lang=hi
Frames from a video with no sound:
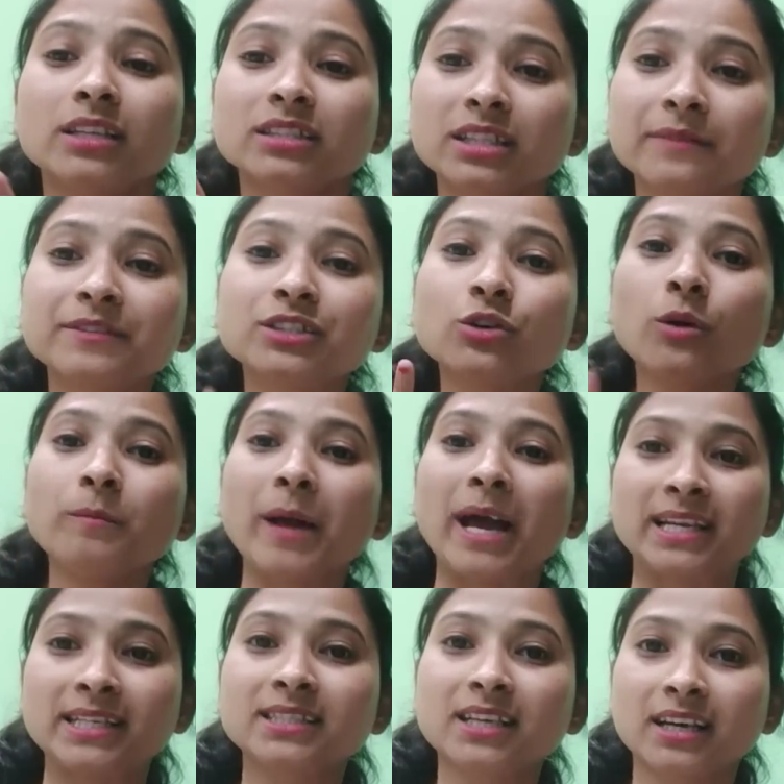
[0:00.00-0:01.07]
शिफ्ट को
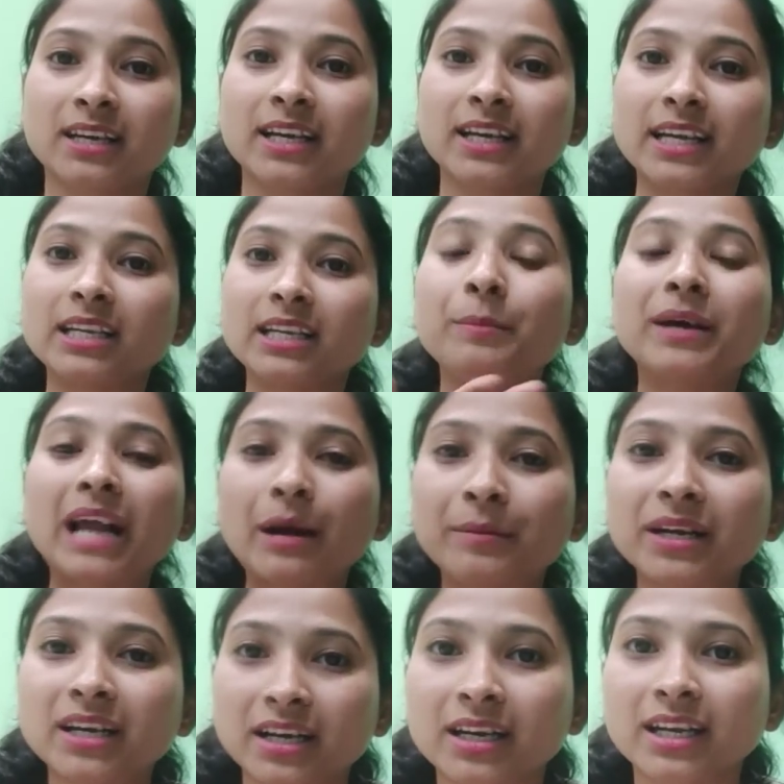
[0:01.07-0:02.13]
बैलेंस करने के लिए
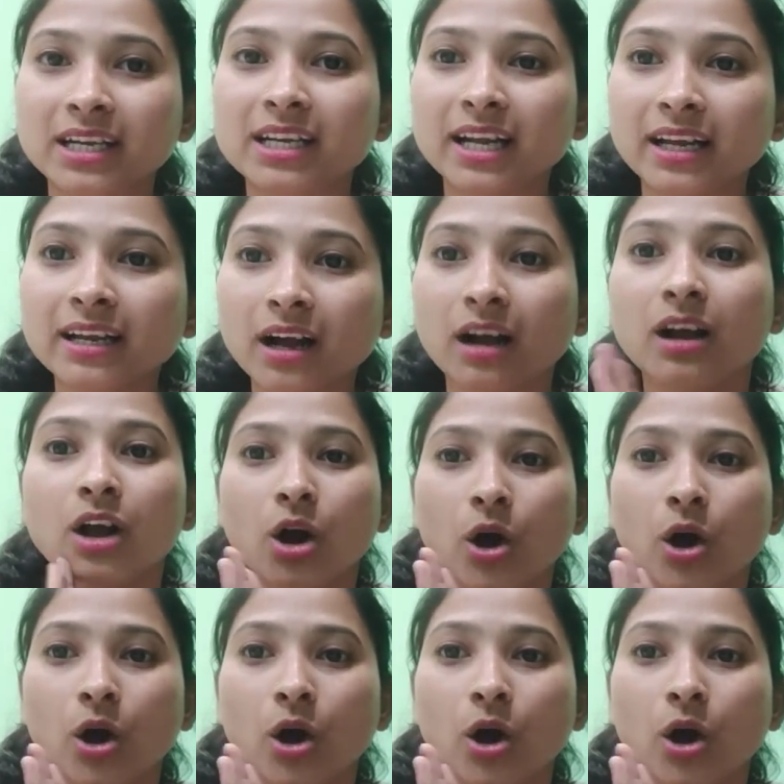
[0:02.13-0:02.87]
बराबर करने के लिए है ना